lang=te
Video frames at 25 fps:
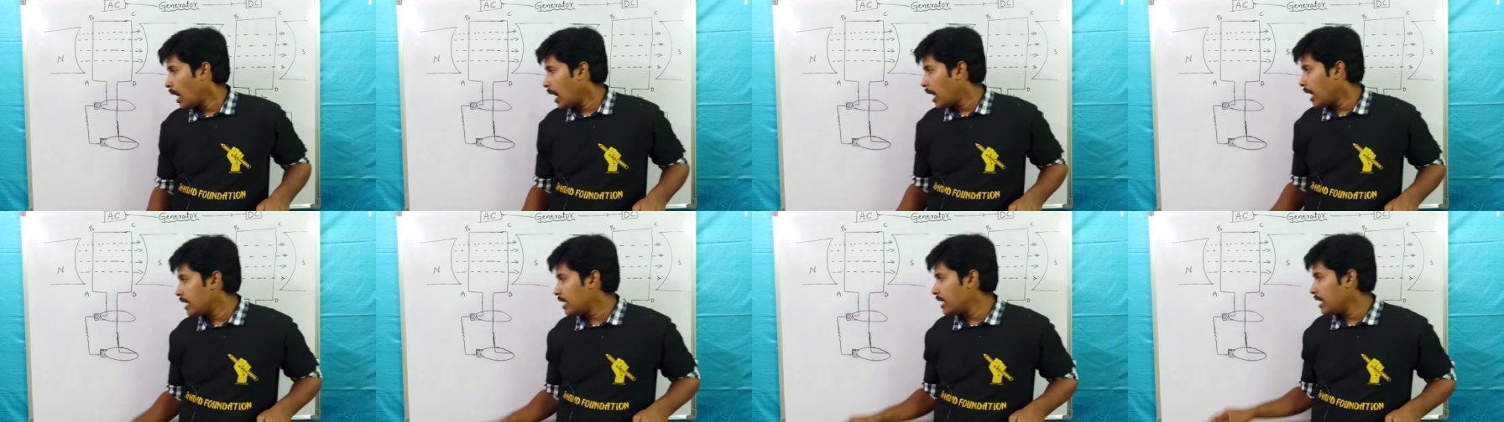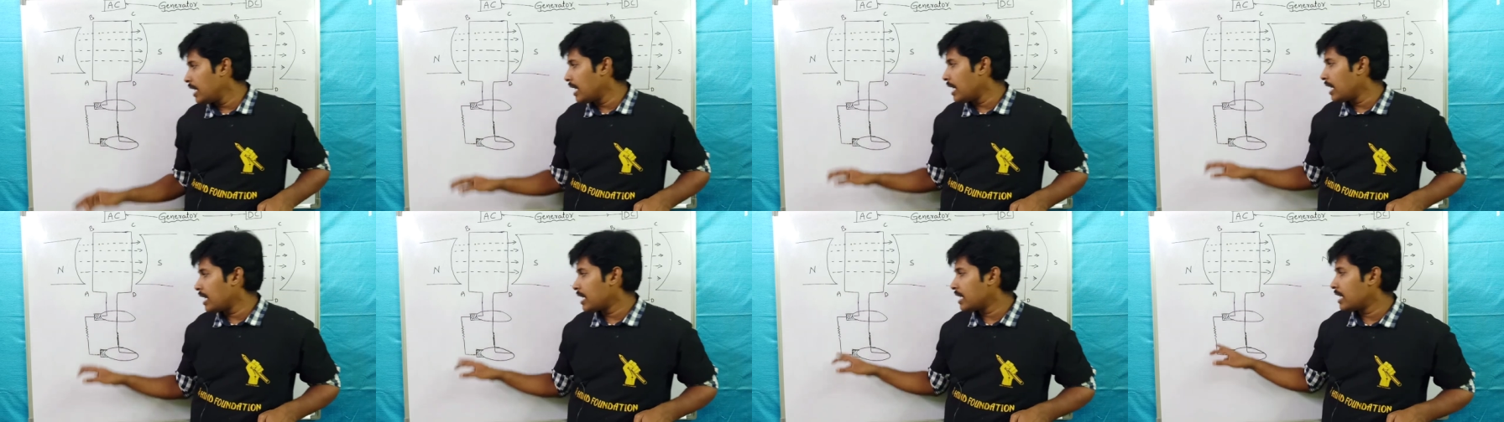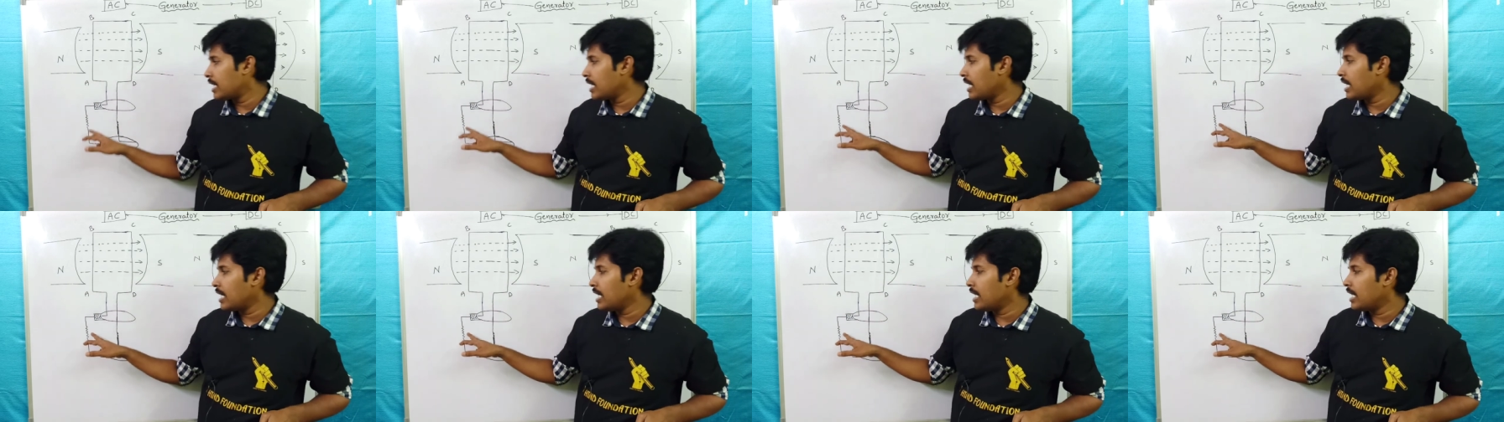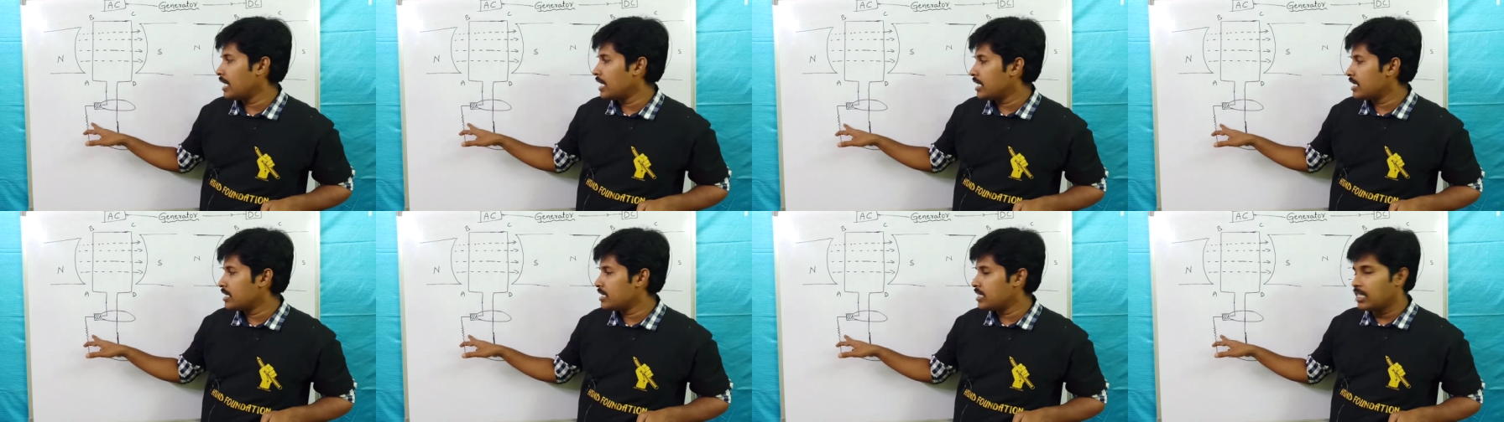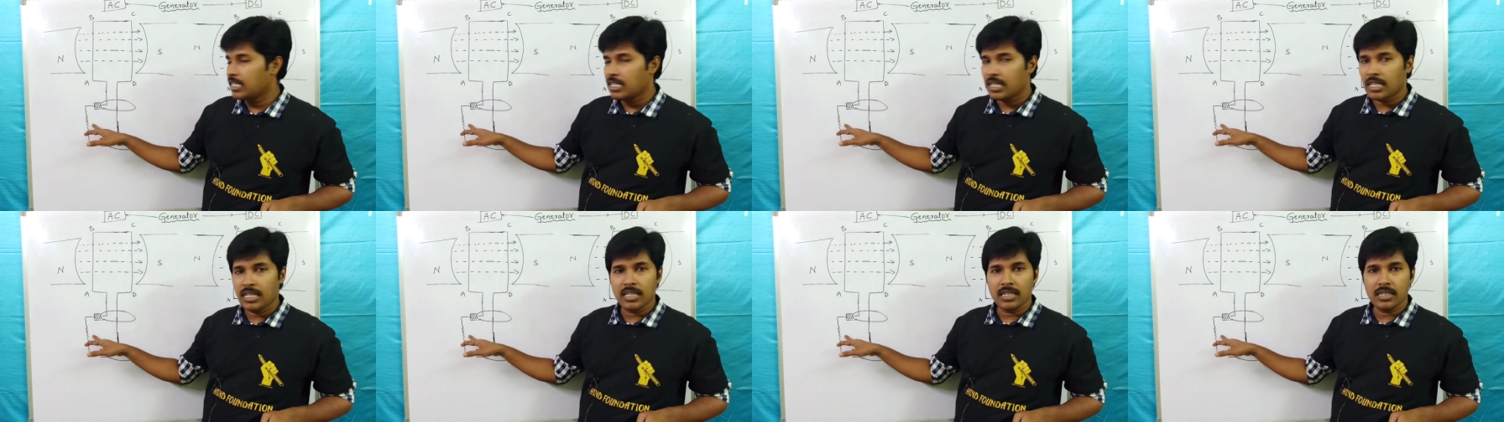అది ఎలక్ట్రికల్
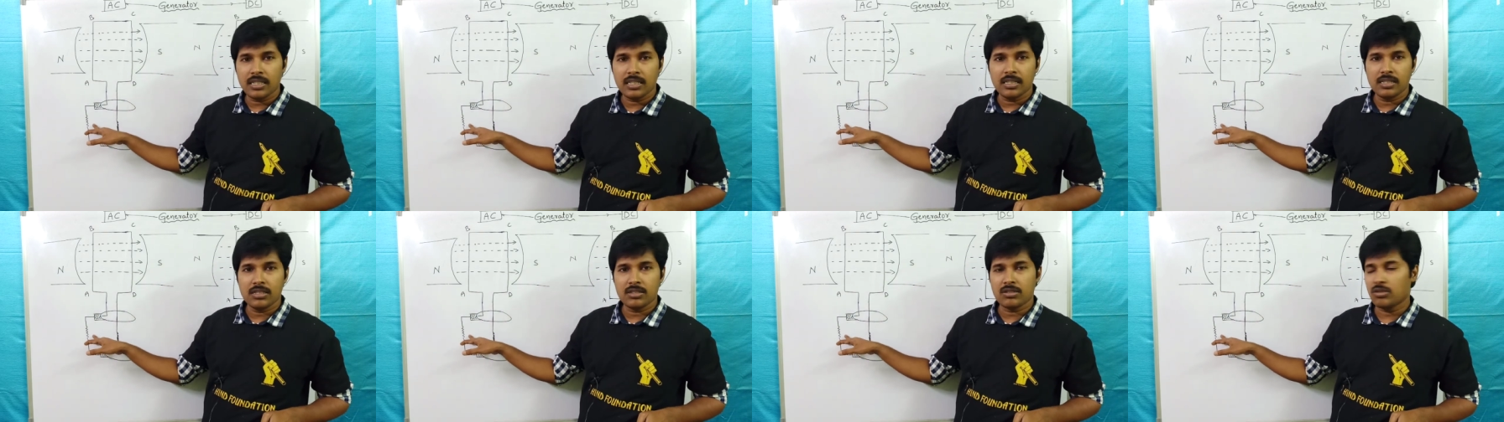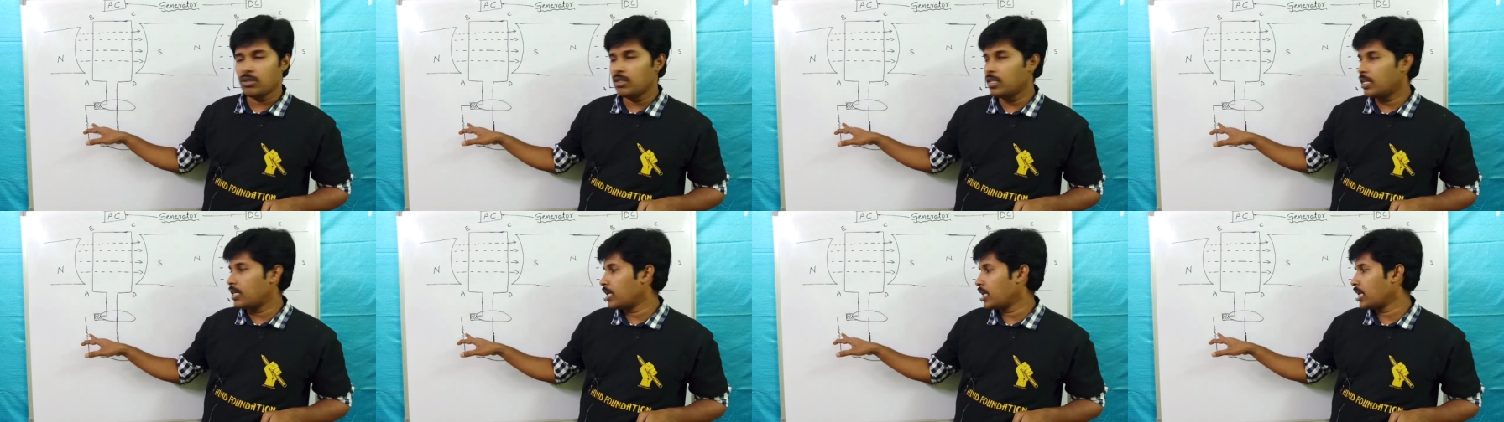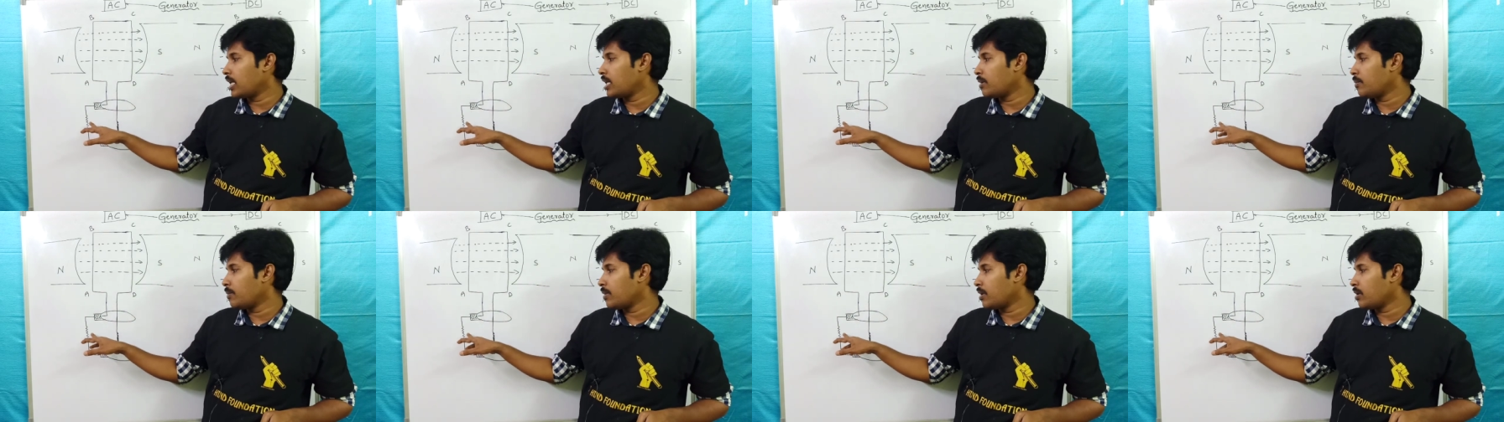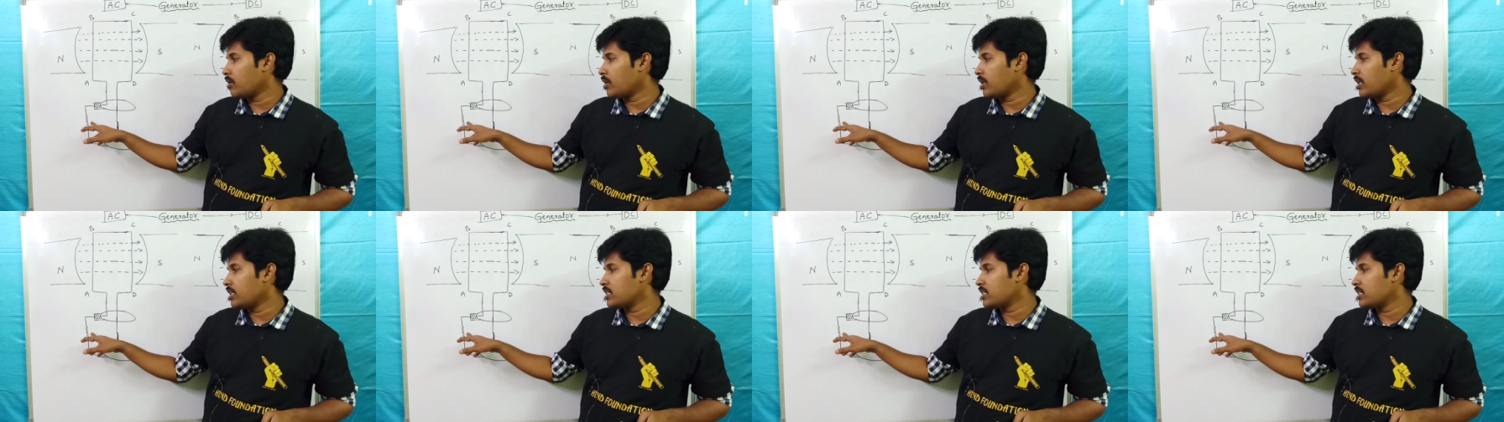ఎనర్జీని ఇస్తుంది ఇక్కడ ఇక్కడ మనం